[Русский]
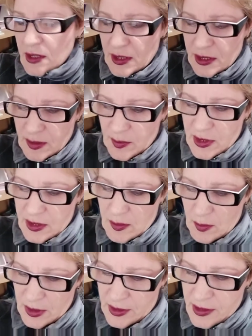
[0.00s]
этим
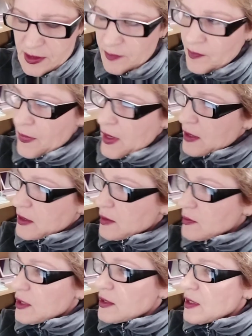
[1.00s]
заниматься.
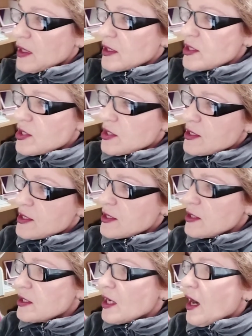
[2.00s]
Нам надо
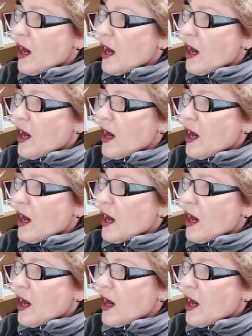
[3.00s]
очистить,